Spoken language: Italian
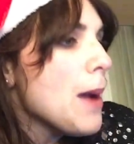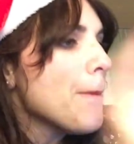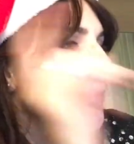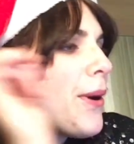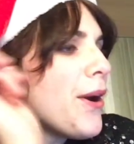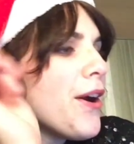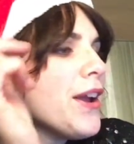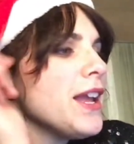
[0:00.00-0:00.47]

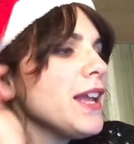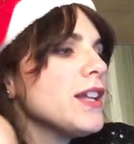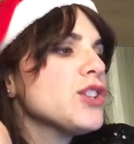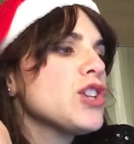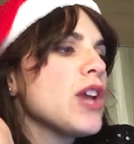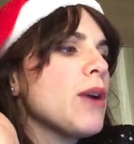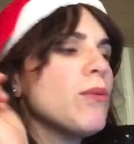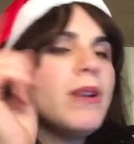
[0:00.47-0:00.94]
Poi
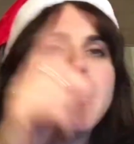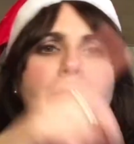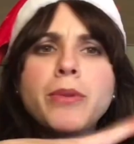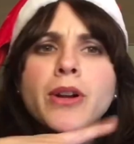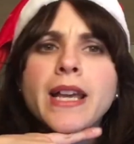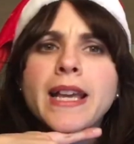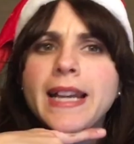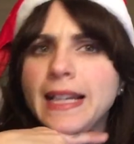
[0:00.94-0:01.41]
c'è un
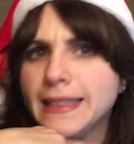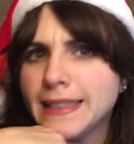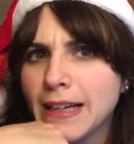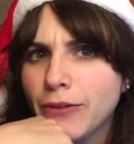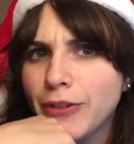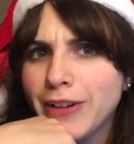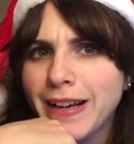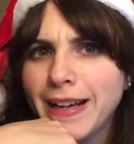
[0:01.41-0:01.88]
libro che in
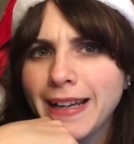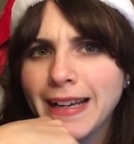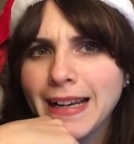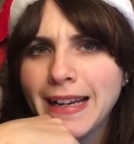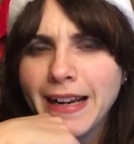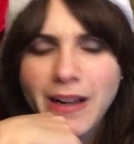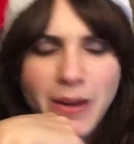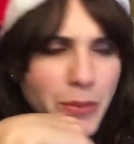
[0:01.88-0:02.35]
realtà vorrei
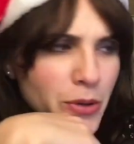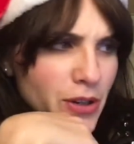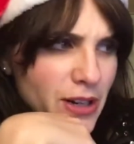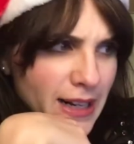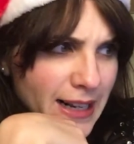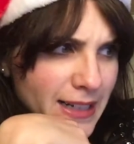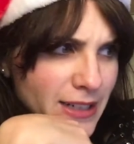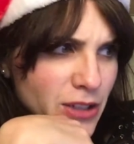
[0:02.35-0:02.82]
regalare al mio
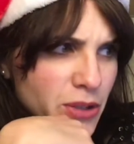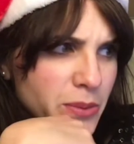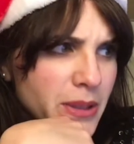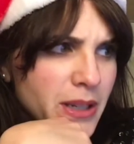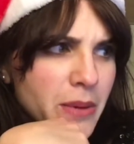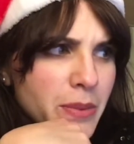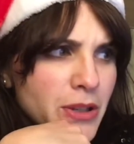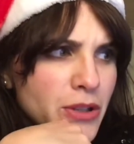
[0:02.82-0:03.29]
ragazzo
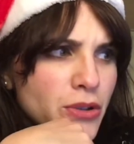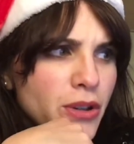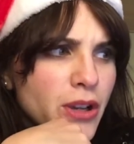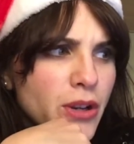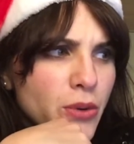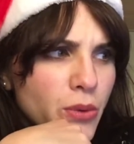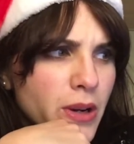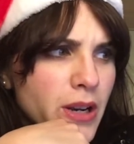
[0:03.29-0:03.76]
perché penso
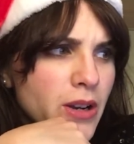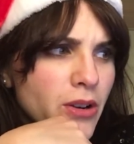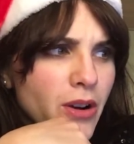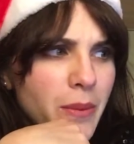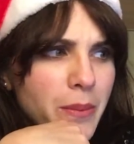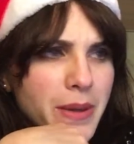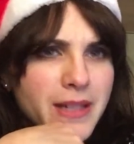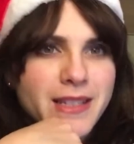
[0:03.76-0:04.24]
che lui lo
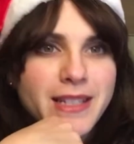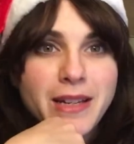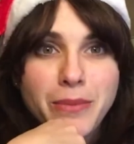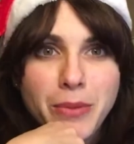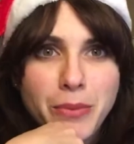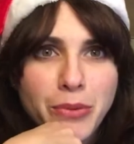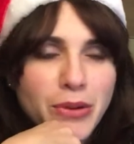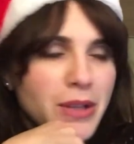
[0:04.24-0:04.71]

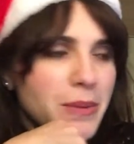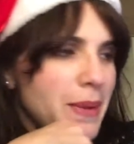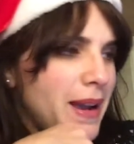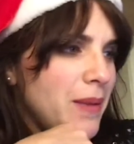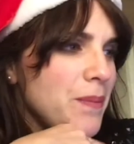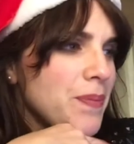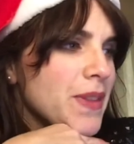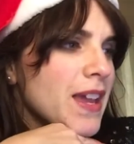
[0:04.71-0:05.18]
apprezzerebbe più di
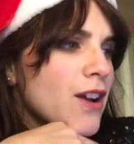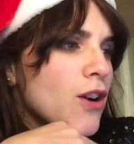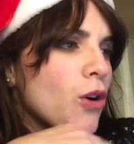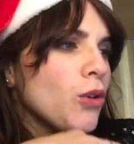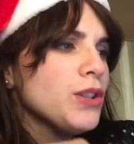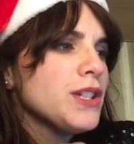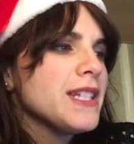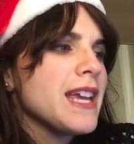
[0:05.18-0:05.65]
me,
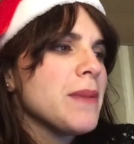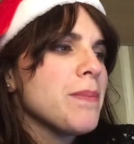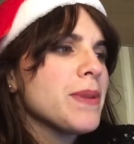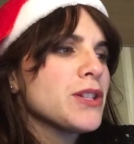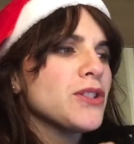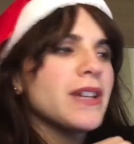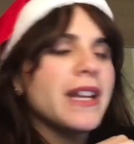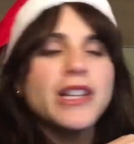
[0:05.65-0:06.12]
ossia i
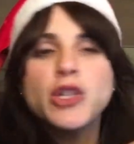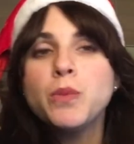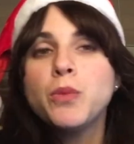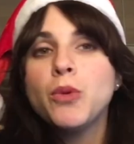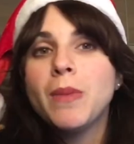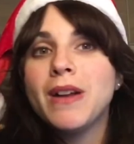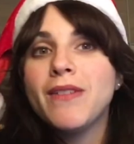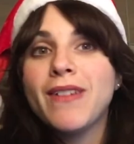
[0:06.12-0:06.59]
personaggi
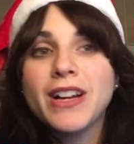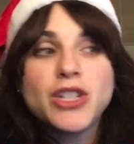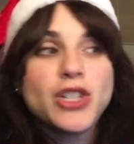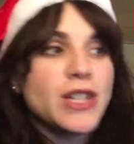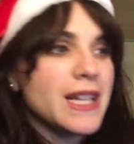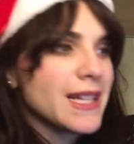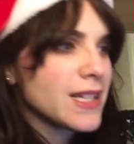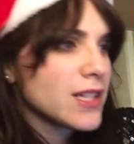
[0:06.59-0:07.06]
più
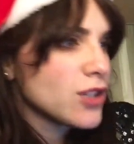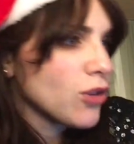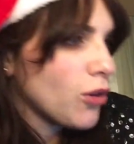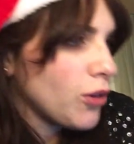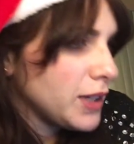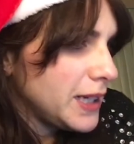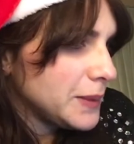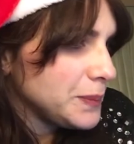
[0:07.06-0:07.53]
malvagi della
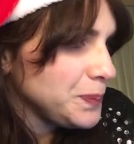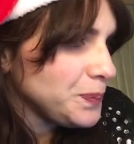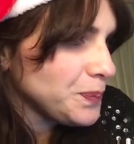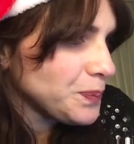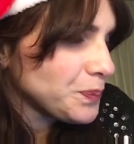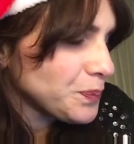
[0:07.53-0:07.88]
storia